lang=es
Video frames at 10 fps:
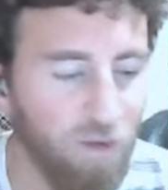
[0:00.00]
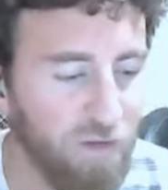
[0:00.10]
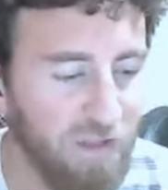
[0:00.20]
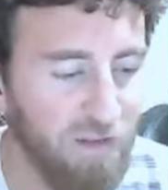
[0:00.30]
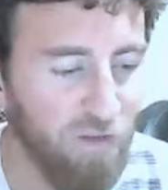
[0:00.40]

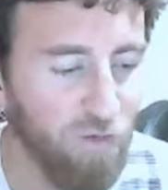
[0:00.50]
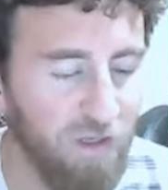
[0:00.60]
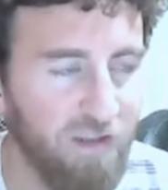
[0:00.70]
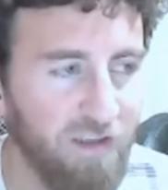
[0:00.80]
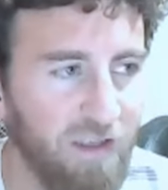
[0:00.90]
Eh, tengo
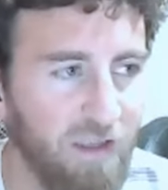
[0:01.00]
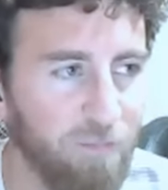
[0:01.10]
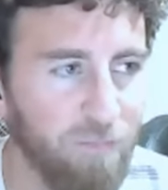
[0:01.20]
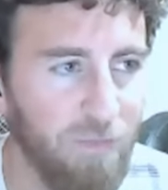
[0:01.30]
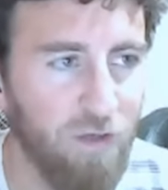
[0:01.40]
entendido,
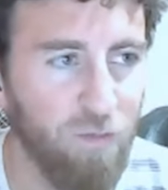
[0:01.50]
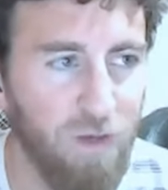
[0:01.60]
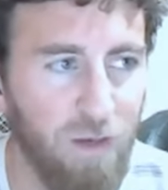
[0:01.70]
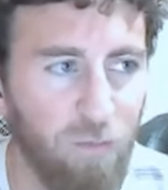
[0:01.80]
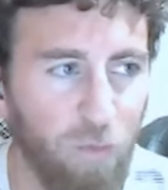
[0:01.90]
Cristian,
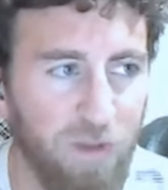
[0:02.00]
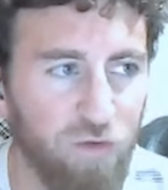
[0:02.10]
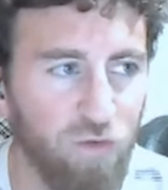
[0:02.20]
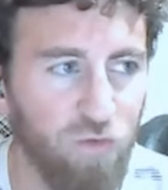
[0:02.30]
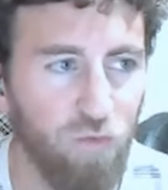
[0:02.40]
que en un
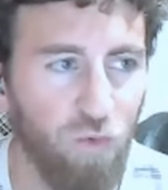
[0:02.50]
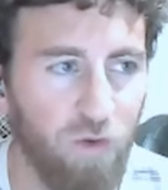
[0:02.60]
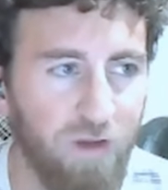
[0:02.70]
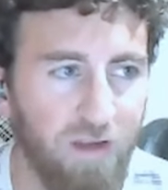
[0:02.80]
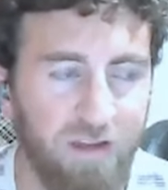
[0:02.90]
primer
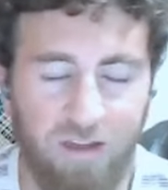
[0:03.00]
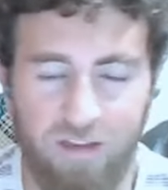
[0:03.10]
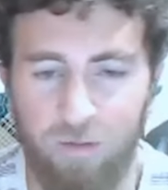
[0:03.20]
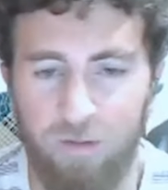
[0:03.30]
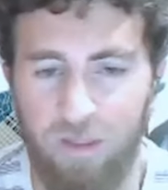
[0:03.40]
momento tu
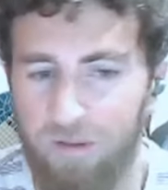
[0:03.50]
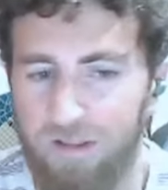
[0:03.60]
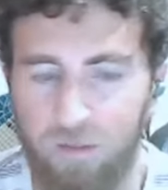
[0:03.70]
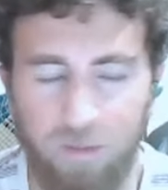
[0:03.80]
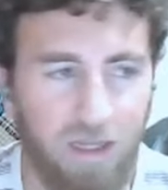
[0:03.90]
eh,
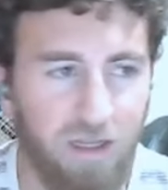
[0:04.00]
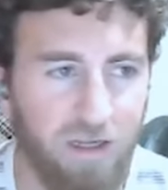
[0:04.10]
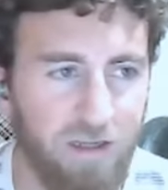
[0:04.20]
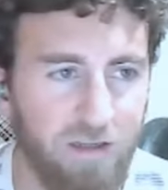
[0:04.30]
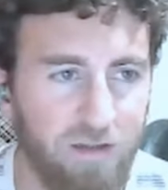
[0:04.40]
actividad iba a
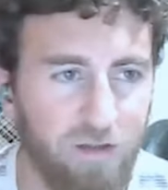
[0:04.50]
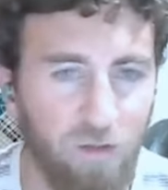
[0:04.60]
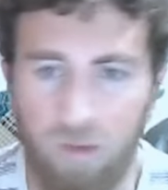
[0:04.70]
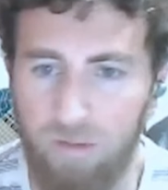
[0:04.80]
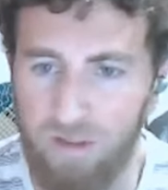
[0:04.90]
terminar
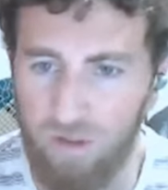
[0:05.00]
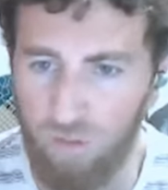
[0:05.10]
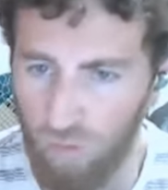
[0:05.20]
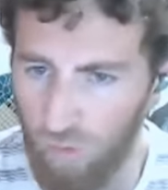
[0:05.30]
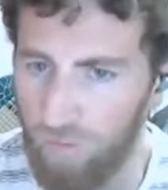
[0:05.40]
en
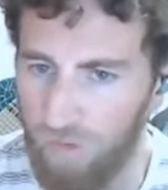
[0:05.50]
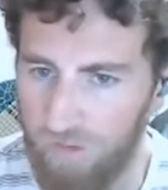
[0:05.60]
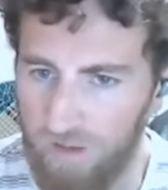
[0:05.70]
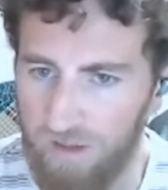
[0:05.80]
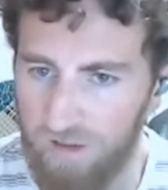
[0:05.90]
2021,
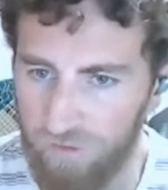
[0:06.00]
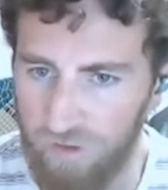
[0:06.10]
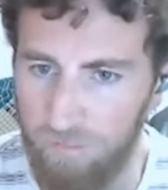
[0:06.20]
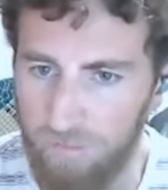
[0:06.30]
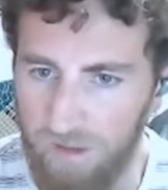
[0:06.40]
¿no? Después de
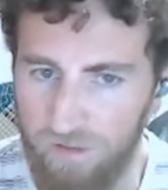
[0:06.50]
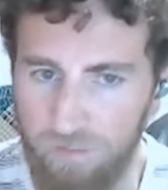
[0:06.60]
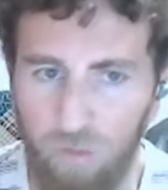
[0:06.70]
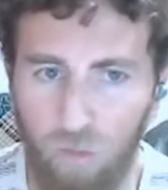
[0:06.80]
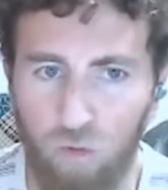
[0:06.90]
las
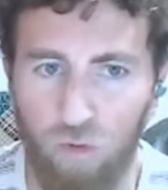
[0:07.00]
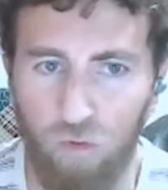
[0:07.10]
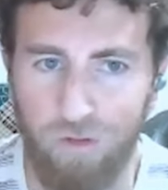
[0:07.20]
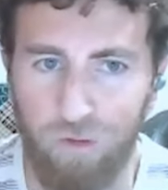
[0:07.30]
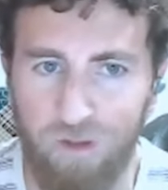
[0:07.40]
Olimpiadas,
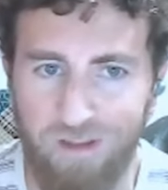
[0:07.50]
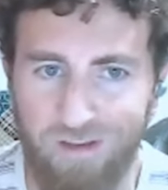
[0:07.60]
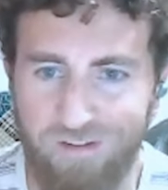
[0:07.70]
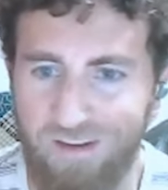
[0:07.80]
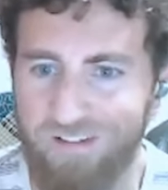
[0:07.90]
pero bueno, lo
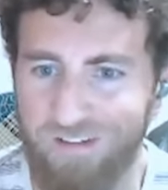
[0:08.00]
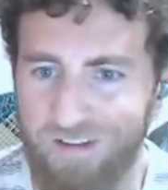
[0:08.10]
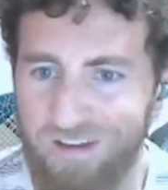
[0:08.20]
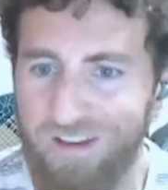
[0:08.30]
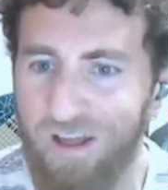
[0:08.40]
cierto es que
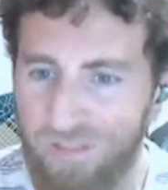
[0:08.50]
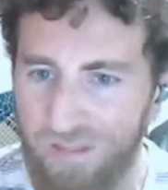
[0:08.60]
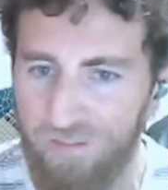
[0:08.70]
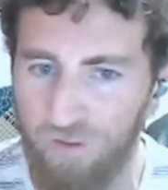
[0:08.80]
sigues allí